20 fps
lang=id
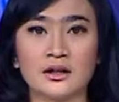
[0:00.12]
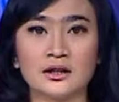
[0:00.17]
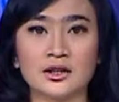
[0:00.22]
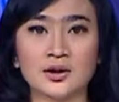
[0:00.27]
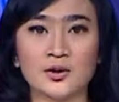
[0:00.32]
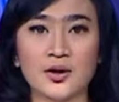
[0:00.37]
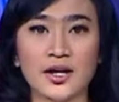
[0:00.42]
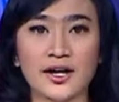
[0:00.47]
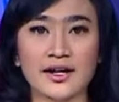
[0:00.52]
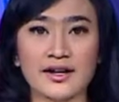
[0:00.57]

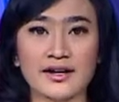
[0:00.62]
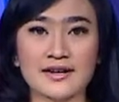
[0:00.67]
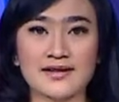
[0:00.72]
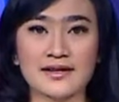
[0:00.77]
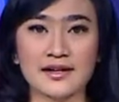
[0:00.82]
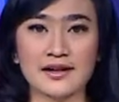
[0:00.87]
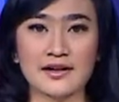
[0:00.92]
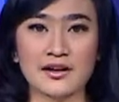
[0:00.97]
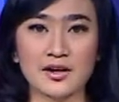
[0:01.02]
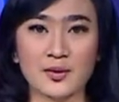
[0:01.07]
Kurangnya
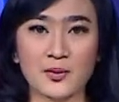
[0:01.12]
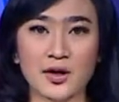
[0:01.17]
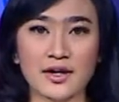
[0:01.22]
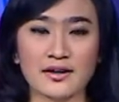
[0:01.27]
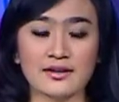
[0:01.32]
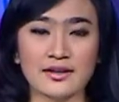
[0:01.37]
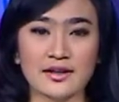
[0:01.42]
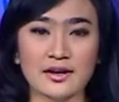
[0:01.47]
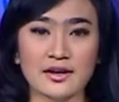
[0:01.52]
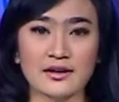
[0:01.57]
kesadaran
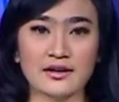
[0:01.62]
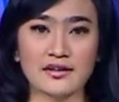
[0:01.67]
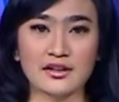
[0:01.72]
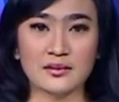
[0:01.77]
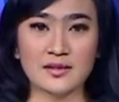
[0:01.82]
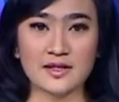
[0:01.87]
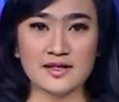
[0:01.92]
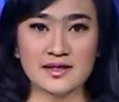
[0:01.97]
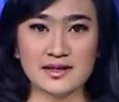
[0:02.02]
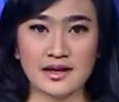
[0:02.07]
warga akan
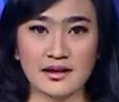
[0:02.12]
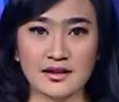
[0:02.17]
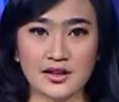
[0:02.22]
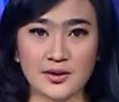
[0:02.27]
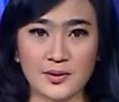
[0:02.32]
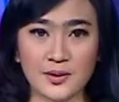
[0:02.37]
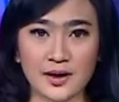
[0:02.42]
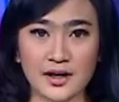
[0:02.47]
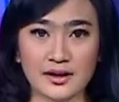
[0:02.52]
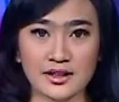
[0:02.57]
kebersihan
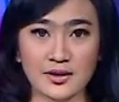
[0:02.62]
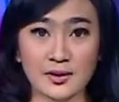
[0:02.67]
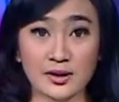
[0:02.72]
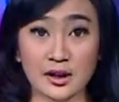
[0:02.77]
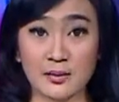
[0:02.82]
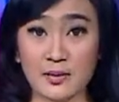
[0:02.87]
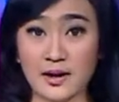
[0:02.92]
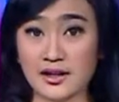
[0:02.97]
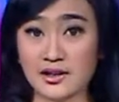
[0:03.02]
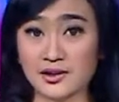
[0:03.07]
lingkungan di
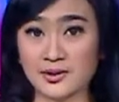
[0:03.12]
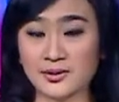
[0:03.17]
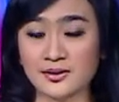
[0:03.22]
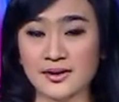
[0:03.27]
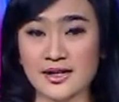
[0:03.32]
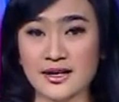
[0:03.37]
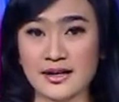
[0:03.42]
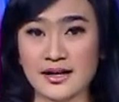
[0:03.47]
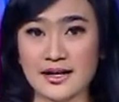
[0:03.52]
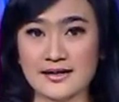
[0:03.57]
Kota
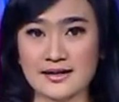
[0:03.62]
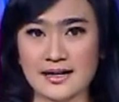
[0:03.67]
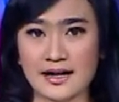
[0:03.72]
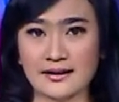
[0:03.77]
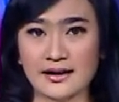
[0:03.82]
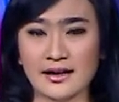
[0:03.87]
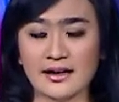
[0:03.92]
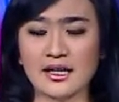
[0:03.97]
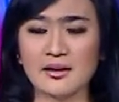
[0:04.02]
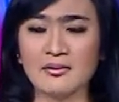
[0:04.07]
Bandung hingga saat
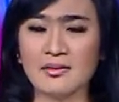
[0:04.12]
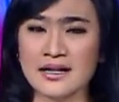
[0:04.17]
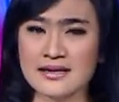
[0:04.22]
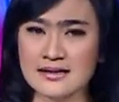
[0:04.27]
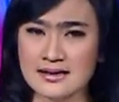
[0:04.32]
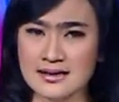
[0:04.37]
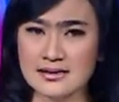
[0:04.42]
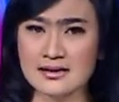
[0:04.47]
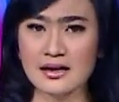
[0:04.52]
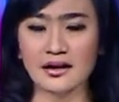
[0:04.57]
ini
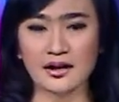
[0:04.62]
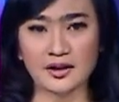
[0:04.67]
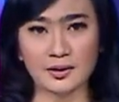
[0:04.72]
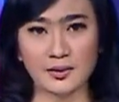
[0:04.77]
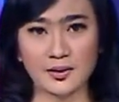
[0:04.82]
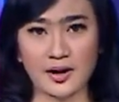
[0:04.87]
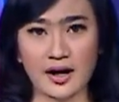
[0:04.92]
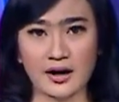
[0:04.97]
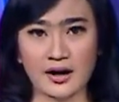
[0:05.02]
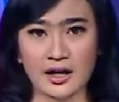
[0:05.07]
masih sangat
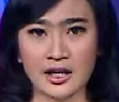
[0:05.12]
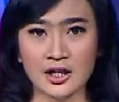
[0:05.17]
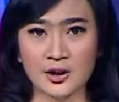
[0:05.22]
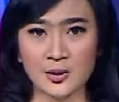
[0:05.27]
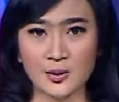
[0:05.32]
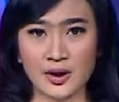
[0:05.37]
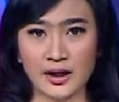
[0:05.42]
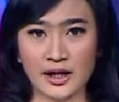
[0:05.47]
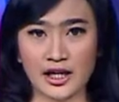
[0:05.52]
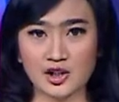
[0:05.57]
kurang.
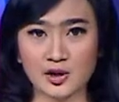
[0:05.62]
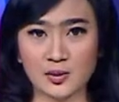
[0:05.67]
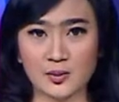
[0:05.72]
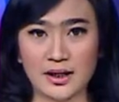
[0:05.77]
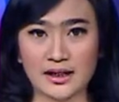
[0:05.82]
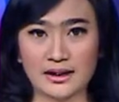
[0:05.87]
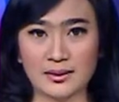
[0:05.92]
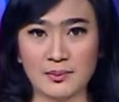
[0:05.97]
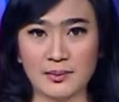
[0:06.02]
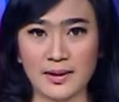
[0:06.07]
Kurangnya
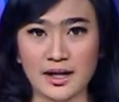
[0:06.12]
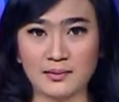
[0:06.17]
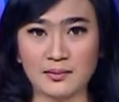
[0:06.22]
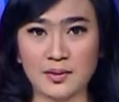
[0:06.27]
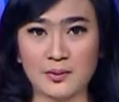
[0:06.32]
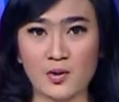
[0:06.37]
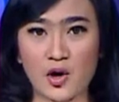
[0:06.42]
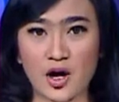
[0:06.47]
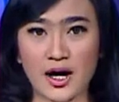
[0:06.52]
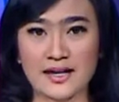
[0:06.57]
jumlah tempat
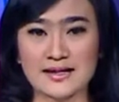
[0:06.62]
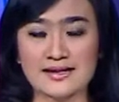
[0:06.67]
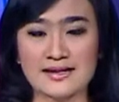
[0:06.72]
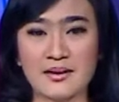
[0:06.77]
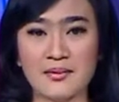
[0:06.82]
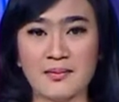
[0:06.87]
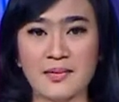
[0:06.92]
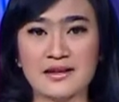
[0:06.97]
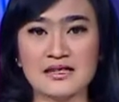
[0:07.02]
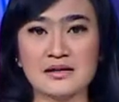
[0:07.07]
pembuangan
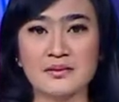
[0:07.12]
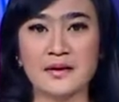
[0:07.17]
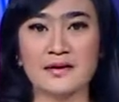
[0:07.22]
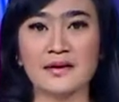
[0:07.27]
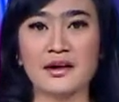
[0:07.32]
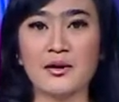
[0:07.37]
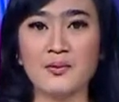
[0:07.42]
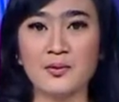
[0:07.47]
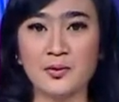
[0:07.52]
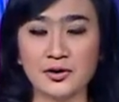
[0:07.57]
sampah
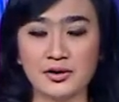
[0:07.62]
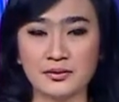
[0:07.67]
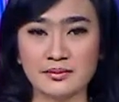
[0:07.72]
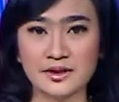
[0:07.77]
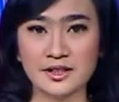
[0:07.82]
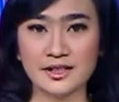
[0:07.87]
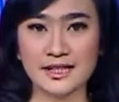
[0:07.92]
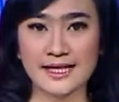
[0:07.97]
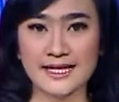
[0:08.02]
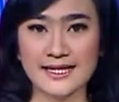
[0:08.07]
sementara pun
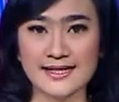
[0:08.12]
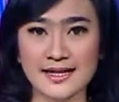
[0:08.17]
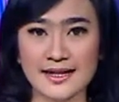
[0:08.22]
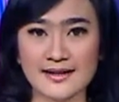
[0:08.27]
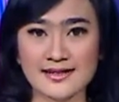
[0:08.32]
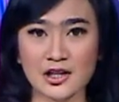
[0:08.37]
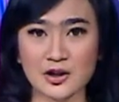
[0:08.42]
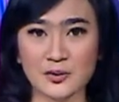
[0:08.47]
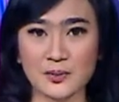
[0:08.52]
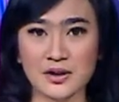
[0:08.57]
menjadi salah
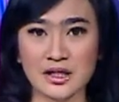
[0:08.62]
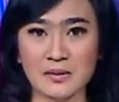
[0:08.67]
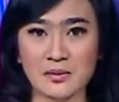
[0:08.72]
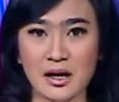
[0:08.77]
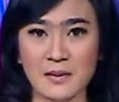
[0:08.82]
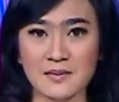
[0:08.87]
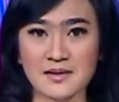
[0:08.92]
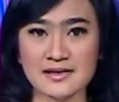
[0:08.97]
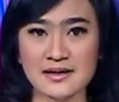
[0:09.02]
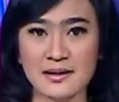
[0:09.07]
satu
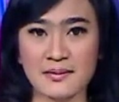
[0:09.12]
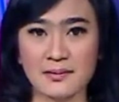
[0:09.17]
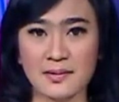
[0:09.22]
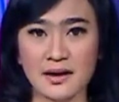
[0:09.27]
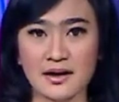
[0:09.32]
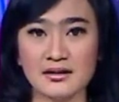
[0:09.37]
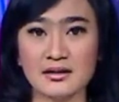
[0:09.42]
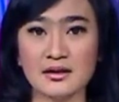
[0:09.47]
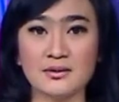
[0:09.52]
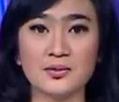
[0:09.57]
penyebab
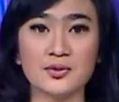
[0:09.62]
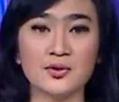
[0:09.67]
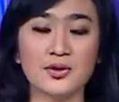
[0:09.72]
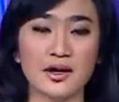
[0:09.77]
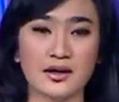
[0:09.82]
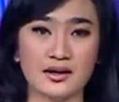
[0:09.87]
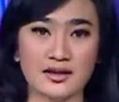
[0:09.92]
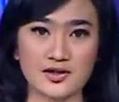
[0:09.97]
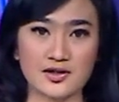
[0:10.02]
sampah dibuang ke